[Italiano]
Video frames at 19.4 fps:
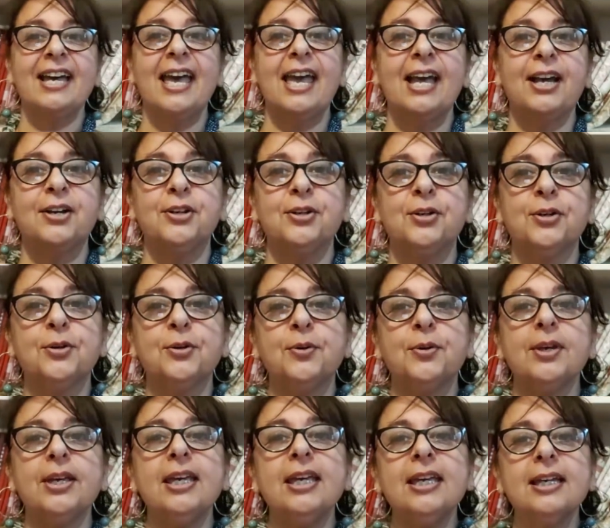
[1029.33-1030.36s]
eccolo
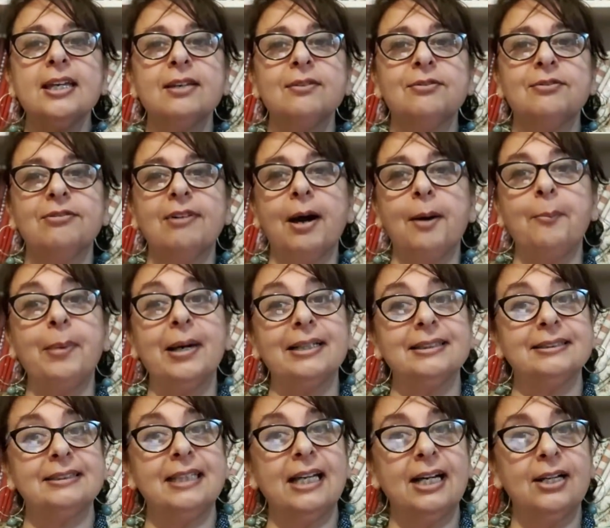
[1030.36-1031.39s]
qui fa
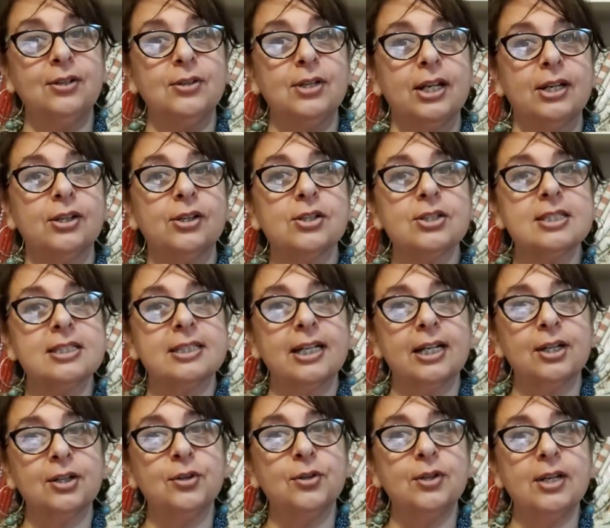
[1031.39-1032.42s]
panda con la
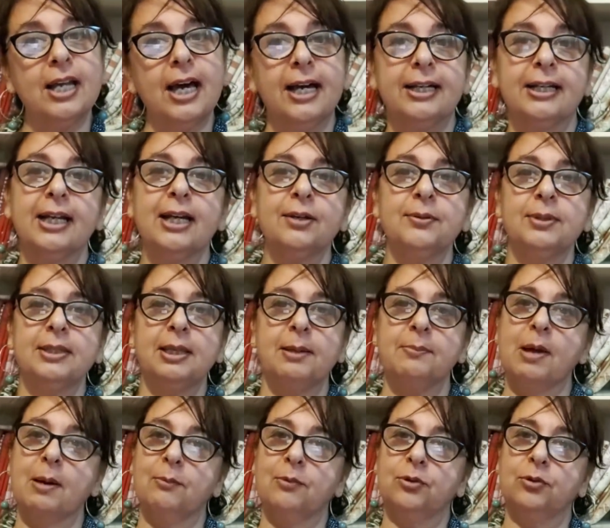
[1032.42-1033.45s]
nostra collana quindi
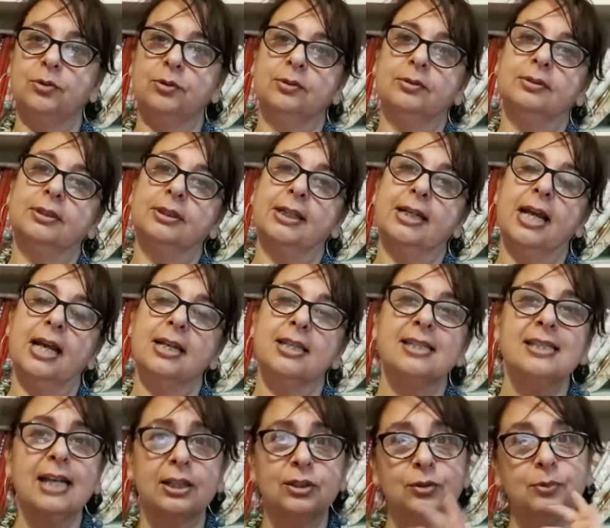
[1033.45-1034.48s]
abbiamo eh,
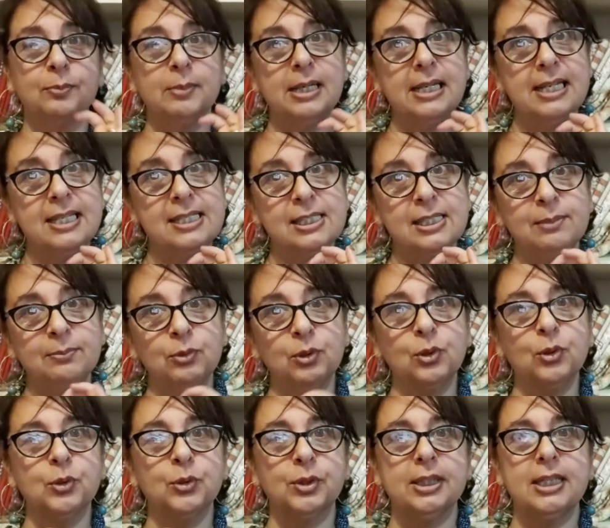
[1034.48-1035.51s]
realizzato un bellissimo
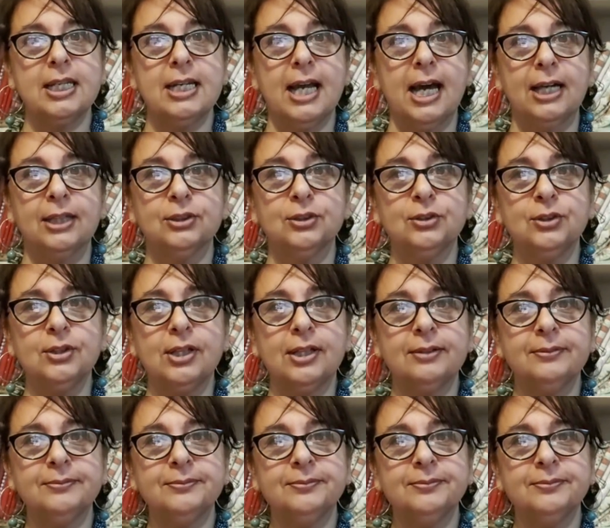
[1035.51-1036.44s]
coordinato